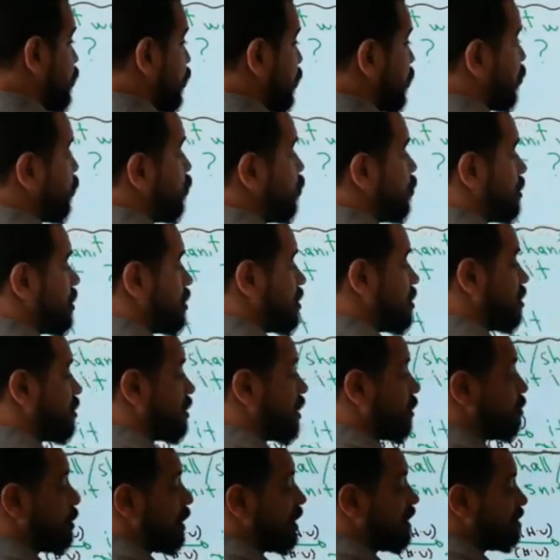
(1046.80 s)
ذيس
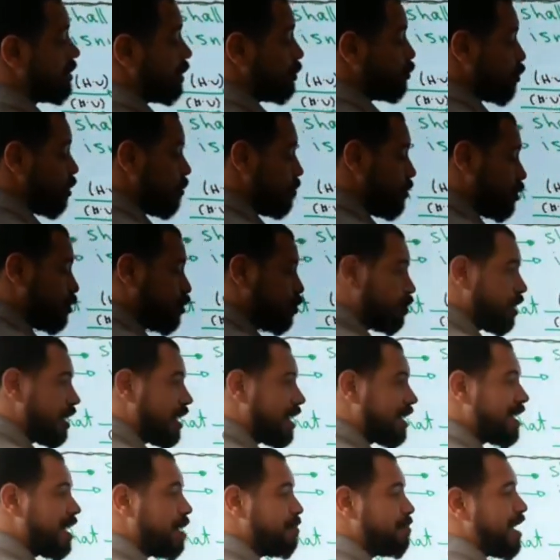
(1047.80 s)
وذوس طب الاثنين دول
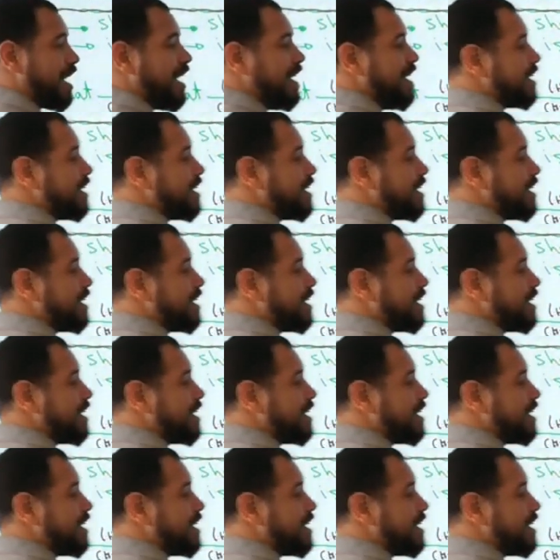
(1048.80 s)
بيشير الى